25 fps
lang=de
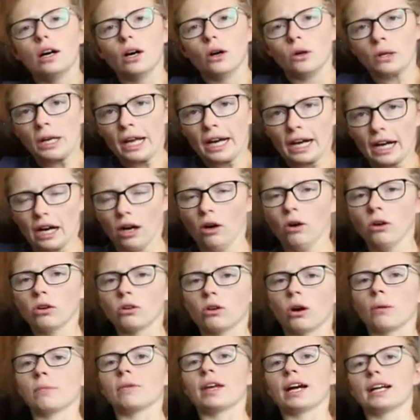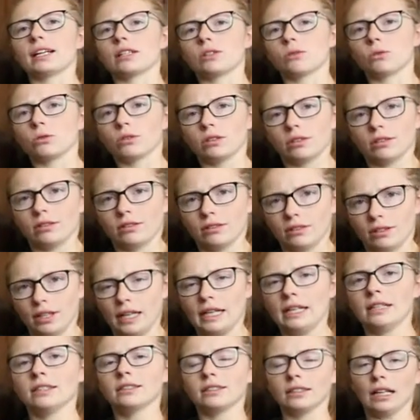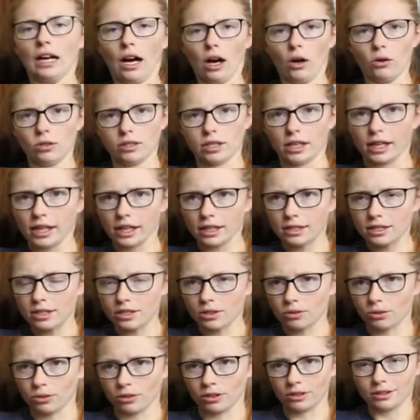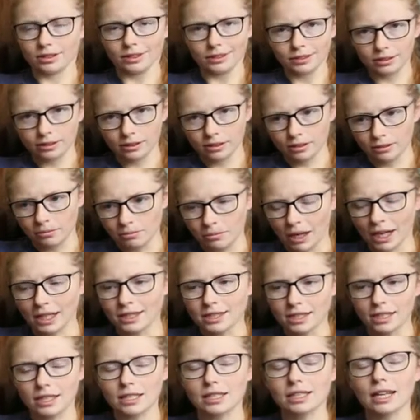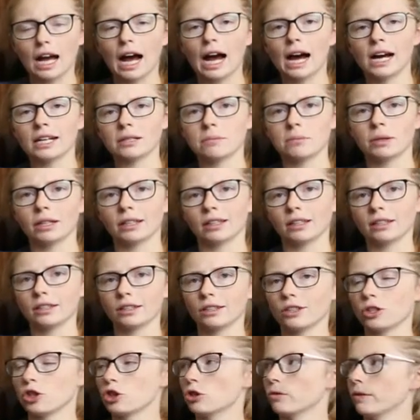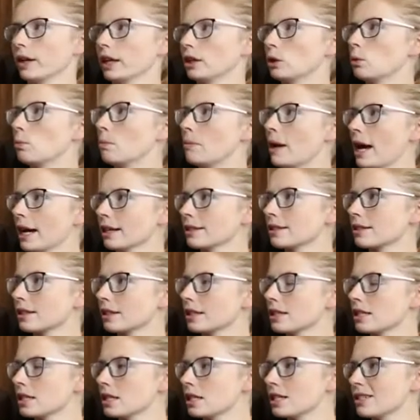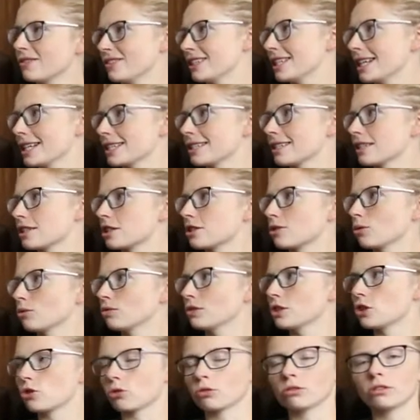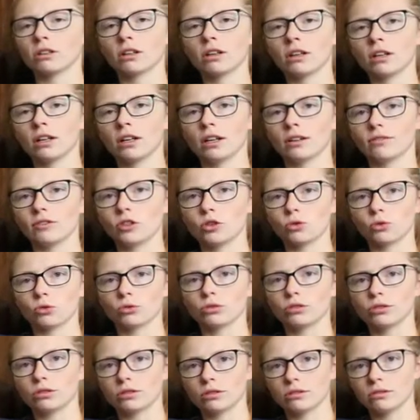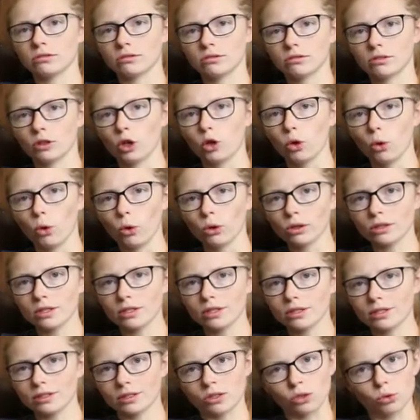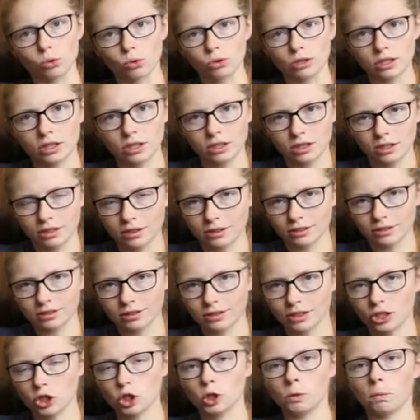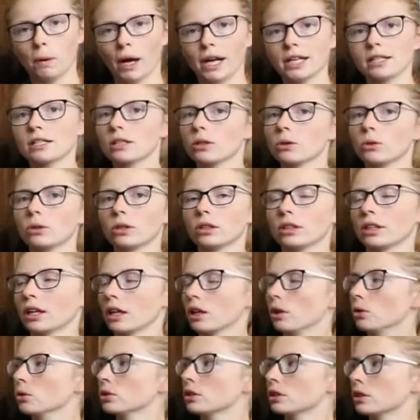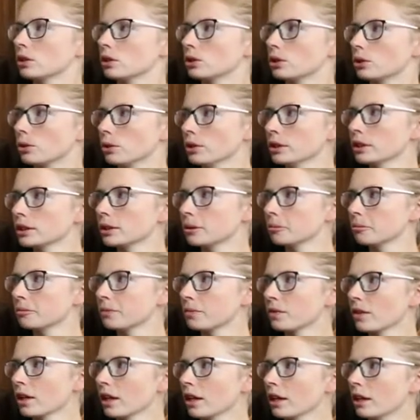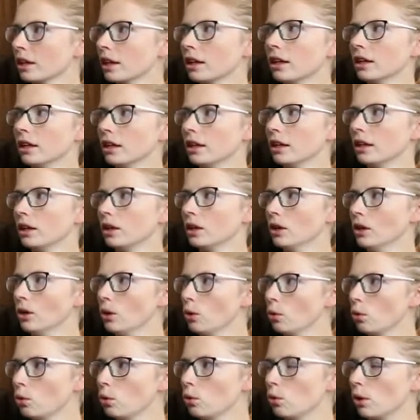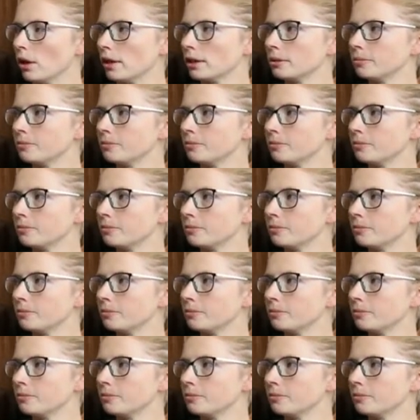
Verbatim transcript: Und der Rauch kommt halt so hinten raus erst und macht dir das Atmen richtig schwer. Du merkst richtig, wie der sich so wie so ein, wie so ein Kloß durch die Speiseröhre nach unten drückt. Puh.